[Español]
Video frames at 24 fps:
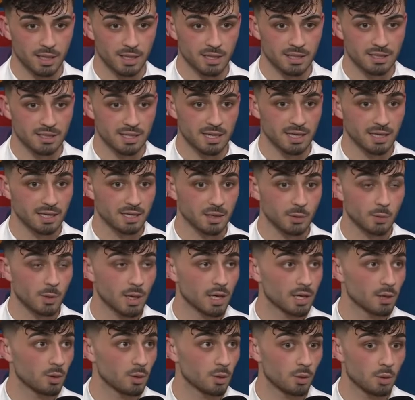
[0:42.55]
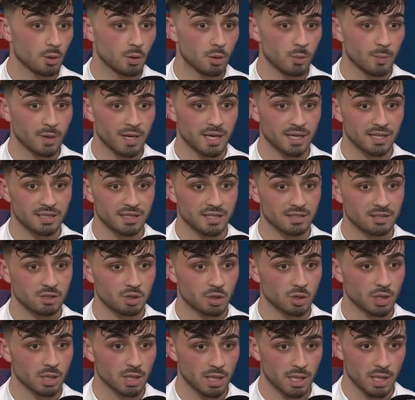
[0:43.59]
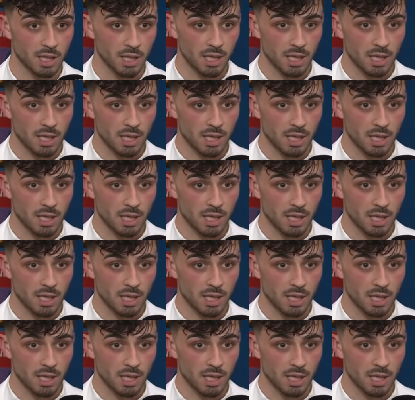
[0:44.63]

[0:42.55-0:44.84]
hay que salir igual o, más intensos que,